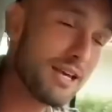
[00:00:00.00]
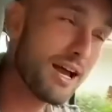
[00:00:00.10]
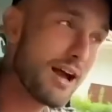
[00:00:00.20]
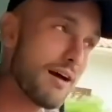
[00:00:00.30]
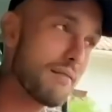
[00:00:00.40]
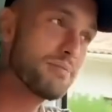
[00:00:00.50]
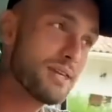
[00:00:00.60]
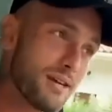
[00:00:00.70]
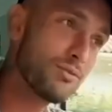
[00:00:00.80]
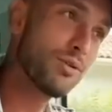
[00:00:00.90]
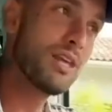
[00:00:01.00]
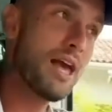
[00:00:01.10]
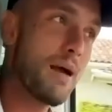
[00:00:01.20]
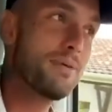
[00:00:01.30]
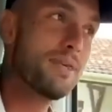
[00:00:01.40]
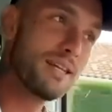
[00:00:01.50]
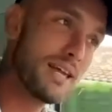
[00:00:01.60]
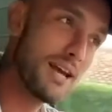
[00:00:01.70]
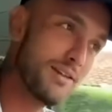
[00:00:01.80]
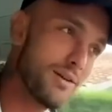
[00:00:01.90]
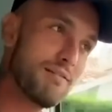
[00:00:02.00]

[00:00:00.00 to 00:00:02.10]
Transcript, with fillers: à bien tourner, à bien te caler dans la